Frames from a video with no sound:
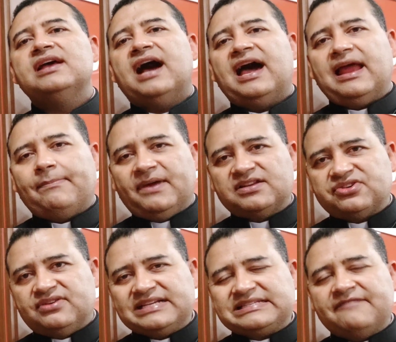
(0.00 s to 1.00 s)
a las
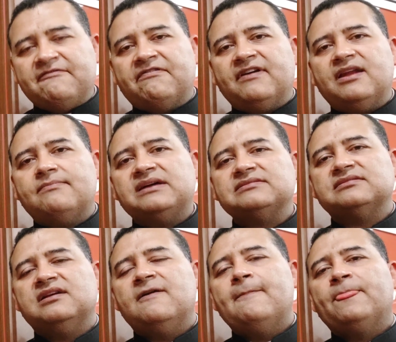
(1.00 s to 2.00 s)
personas
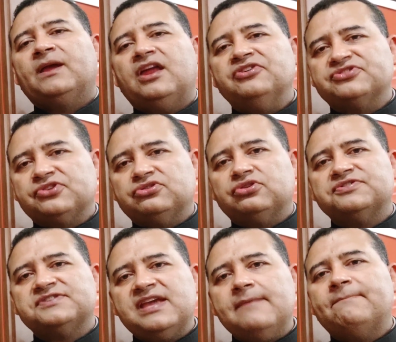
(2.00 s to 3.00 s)
enfermas, que
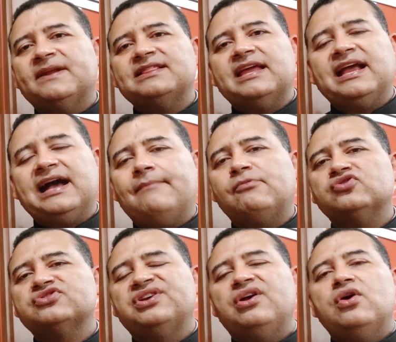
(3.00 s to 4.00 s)
nosotros siempre
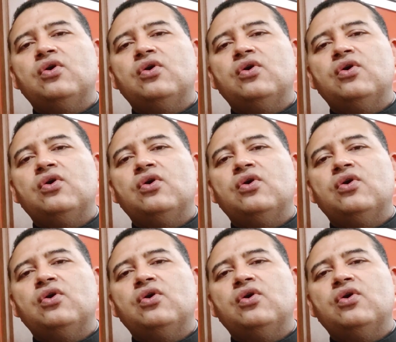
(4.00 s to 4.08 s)
tengamos